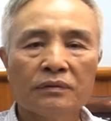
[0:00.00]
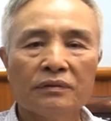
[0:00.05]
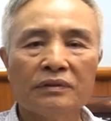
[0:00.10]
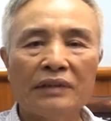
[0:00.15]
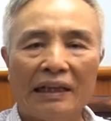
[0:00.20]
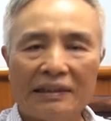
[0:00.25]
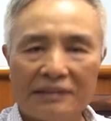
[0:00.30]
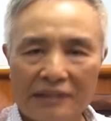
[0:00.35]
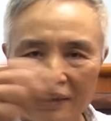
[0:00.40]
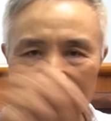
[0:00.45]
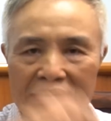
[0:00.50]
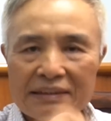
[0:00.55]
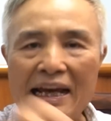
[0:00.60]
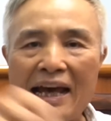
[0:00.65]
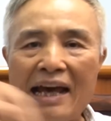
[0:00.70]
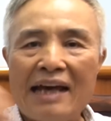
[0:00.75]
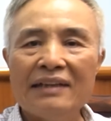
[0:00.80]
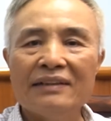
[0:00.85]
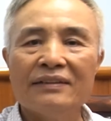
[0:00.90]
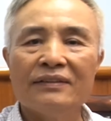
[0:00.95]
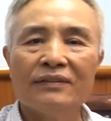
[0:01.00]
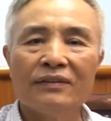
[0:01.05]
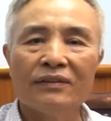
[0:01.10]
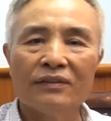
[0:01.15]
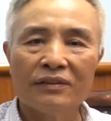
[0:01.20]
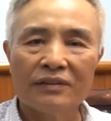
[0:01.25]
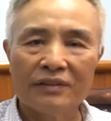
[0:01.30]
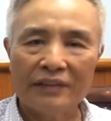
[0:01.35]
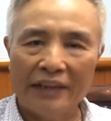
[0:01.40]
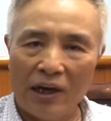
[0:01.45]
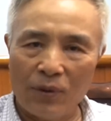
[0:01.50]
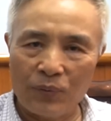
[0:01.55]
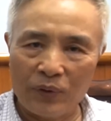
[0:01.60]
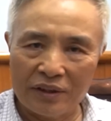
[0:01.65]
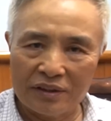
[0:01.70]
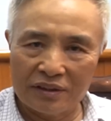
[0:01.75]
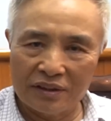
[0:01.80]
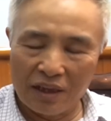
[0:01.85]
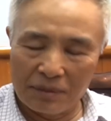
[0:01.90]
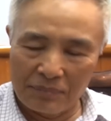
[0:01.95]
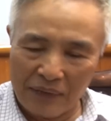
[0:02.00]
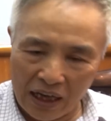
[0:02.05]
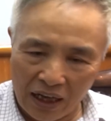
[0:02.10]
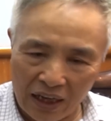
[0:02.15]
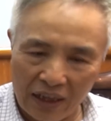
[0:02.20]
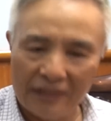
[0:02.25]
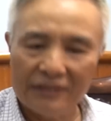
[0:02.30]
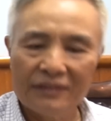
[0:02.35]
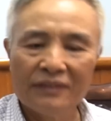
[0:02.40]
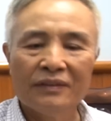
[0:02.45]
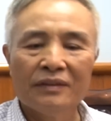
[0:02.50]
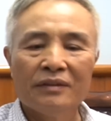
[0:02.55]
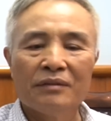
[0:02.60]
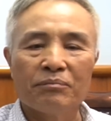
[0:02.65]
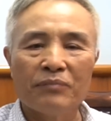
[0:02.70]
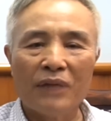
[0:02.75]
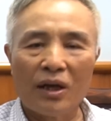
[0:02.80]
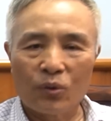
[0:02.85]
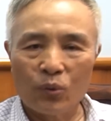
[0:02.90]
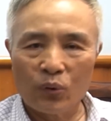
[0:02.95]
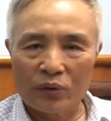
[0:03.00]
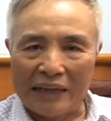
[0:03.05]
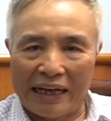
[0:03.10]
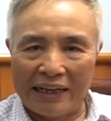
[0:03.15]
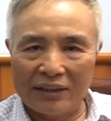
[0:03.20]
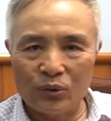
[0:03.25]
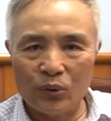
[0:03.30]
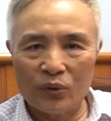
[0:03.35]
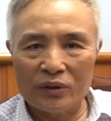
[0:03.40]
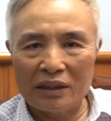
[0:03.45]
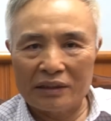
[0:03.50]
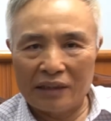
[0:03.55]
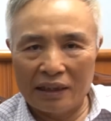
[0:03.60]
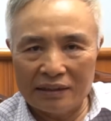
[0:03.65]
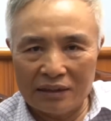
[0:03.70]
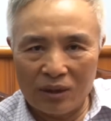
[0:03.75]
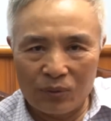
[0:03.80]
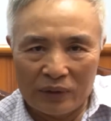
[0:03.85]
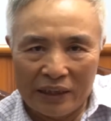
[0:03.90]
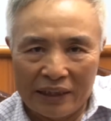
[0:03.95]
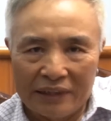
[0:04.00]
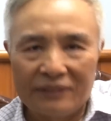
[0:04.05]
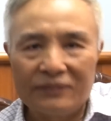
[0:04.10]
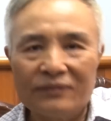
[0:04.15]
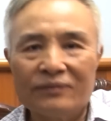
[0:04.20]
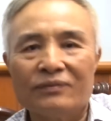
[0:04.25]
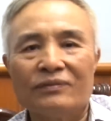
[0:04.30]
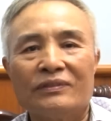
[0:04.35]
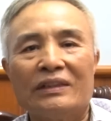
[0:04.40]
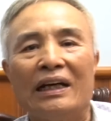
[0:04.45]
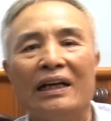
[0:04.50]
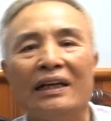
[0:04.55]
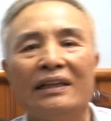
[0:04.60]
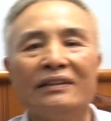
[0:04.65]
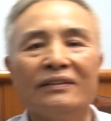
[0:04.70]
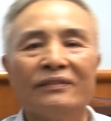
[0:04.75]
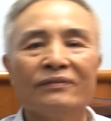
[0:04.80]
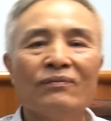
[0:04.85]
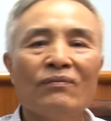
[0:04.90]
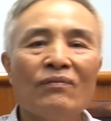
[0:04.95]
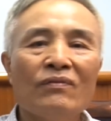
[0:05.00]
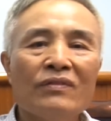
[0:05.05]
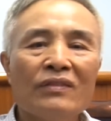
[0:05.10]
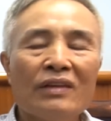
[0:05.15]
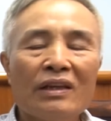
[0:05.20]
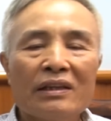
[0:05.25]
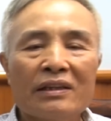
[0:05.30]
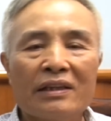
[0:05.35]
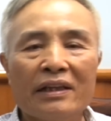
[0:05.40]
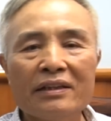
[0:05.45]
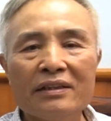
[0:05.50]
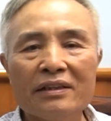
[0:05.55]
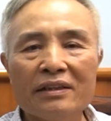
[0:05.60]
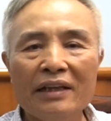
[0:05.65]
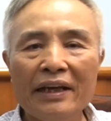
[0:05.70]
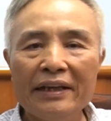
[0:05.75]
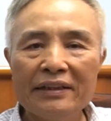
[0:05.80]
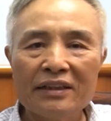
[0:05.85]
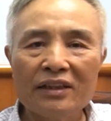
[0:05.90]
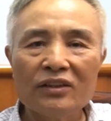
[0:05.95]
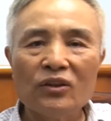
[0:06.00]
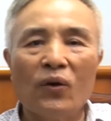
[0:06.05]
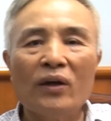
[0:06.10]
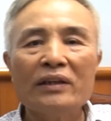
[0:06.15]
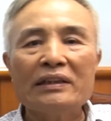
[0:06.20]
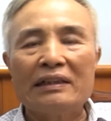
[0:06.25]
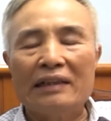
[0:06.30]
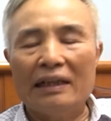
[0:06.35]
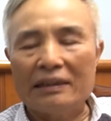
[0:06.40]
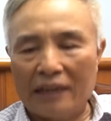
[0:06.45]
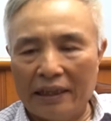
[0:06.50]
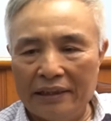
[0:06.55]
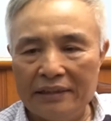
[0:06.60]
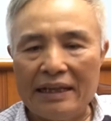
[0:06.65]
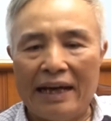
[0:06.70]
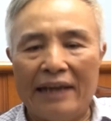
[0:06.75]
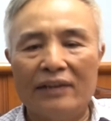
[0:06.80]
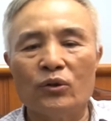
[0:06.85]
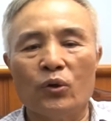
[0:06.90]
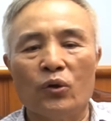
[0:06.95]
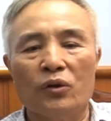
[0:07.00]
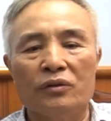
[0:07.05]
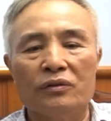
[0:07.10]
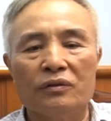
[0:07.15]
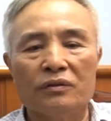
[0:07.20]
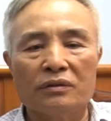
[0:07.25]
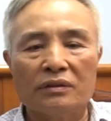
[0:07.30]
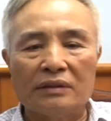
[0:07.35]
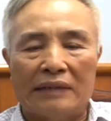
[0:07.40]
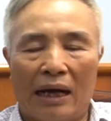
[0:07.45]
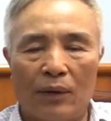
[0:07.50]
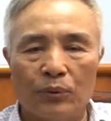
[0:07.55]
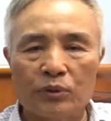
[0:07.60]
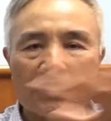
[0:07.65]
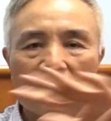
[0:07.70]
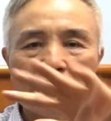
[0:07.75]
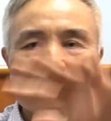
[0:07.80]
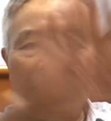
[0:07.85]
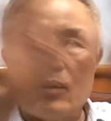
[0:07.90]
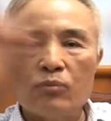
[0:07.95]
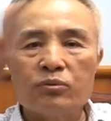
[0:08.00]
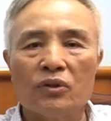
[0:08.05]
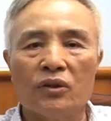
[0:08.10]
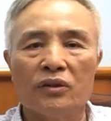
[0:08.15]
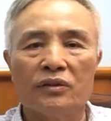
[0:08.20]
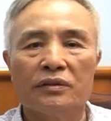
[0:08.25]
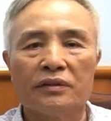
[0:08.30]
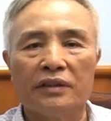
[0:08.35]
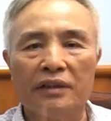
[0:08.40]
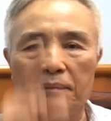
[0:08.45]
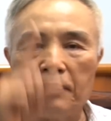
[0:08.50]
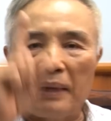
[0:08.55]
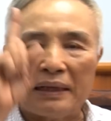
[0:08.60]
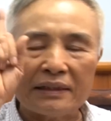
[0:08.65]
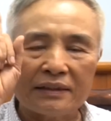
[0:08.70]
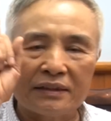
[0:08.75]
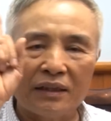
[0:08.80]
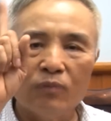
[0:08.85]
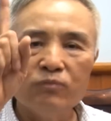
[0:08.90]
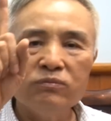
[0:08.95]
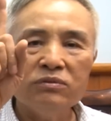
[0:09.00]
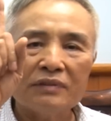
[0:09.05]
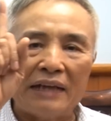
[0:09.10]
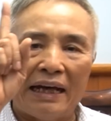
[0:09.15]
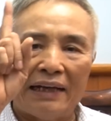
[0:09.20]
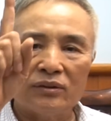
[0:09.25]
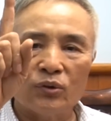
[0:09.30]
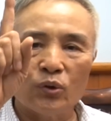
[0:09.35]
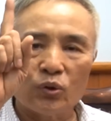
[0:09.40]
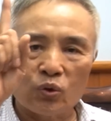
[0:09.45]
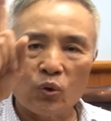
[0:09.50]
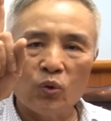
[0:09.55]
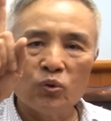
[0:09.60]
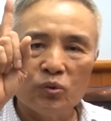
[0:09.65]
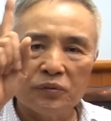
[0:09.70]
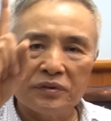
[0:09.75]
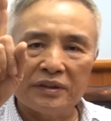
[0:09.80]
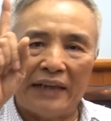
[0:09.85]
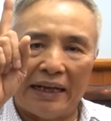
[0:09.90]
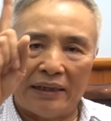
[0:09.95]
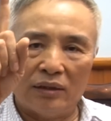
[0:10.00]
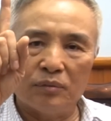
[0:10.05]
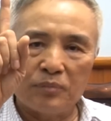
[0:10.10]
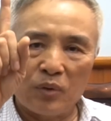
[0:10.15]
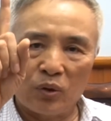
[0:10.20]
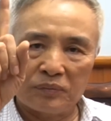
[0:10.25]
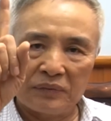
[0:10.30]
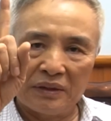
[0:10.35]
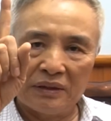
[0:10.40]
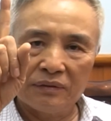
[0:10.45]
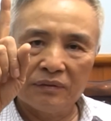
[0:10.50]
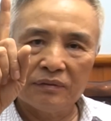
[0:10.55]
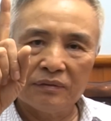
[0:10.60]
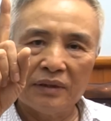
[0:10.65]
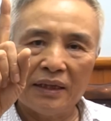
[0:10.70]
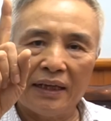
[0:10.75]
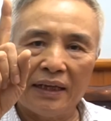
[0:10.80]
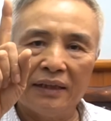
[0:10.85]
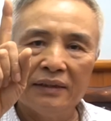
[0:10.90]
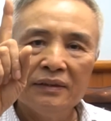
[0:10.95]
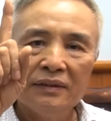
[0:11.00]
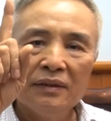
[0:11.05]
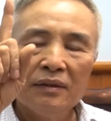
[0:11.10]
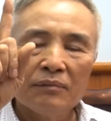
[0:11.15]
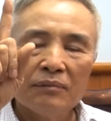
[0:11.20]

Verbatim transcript: là dẫn ra theo cái cửa mở mà của đại đội đã tấn công lên. Đấy. Thế thì lên trên đó là đã thấy đại đội tảo trừ xong rồi thì bắt sống đại đội tôi lúc lên đại đội một mà, là